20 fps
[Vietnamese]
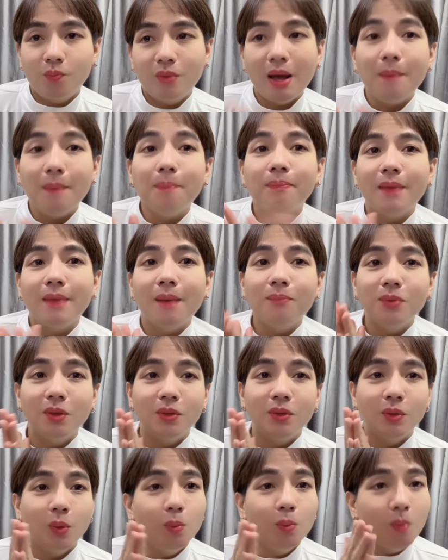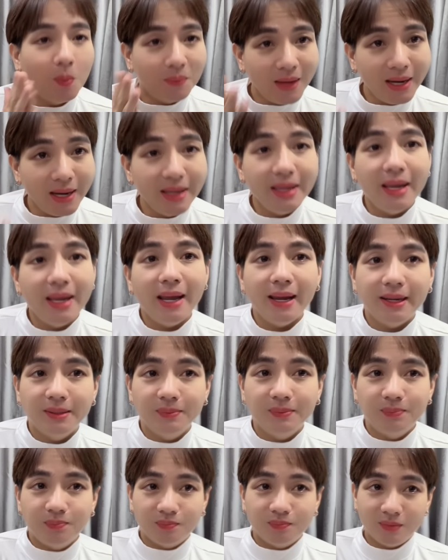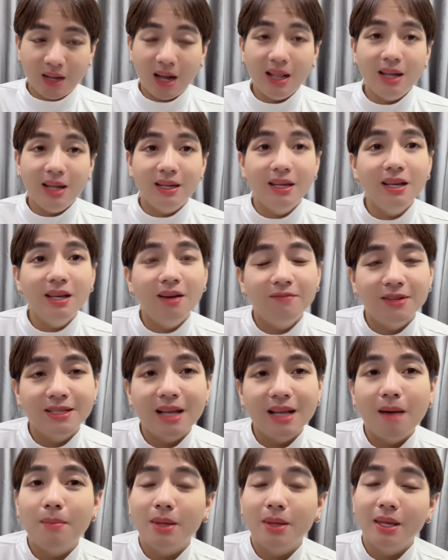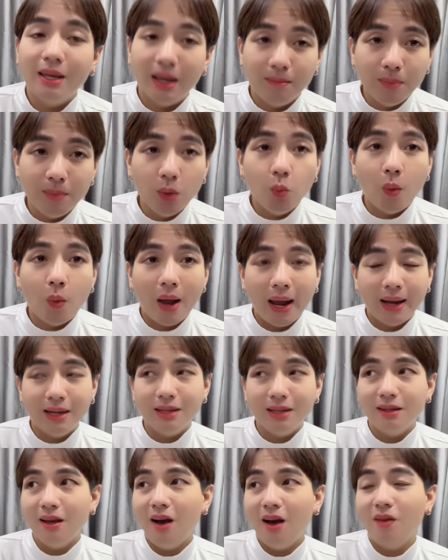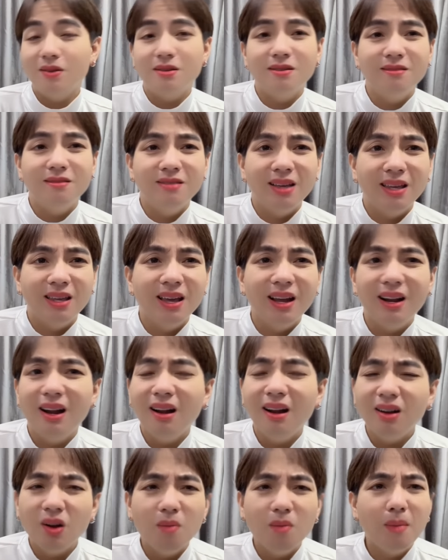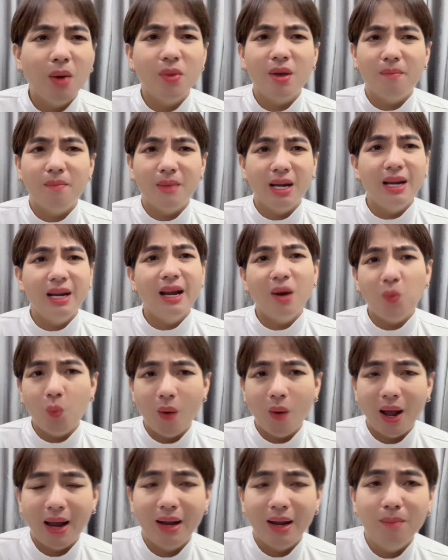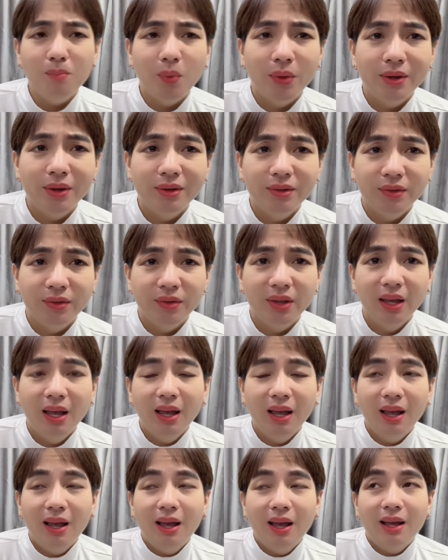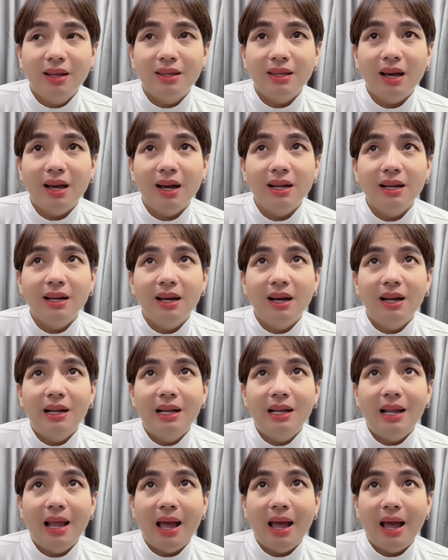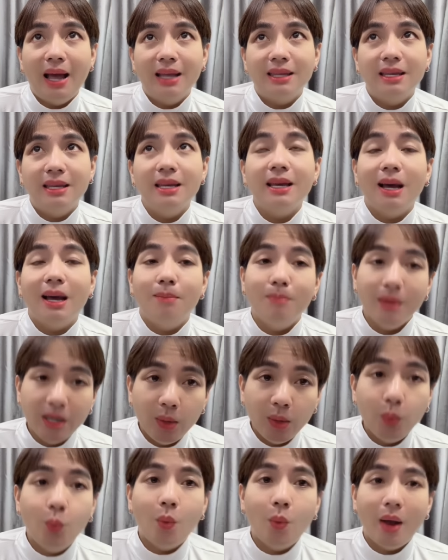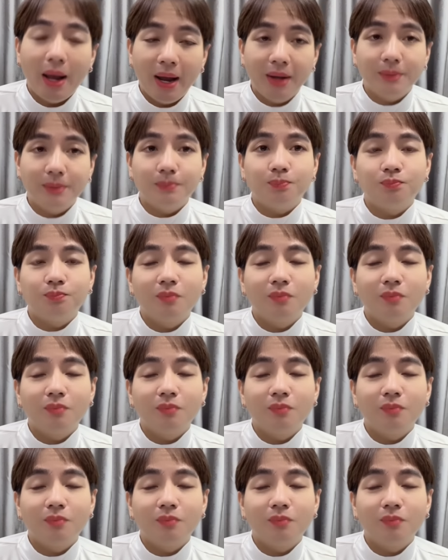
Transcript: thắp thắp cho chú một nén nhang đó là lý do vì sao mà chiếc cảnh mới qua đó chứ hồi xưa vậy chứ anh ít có bao giờ mình đi ra ngoài lắm mọi người cho nên là chiếc cảnh mới đi qua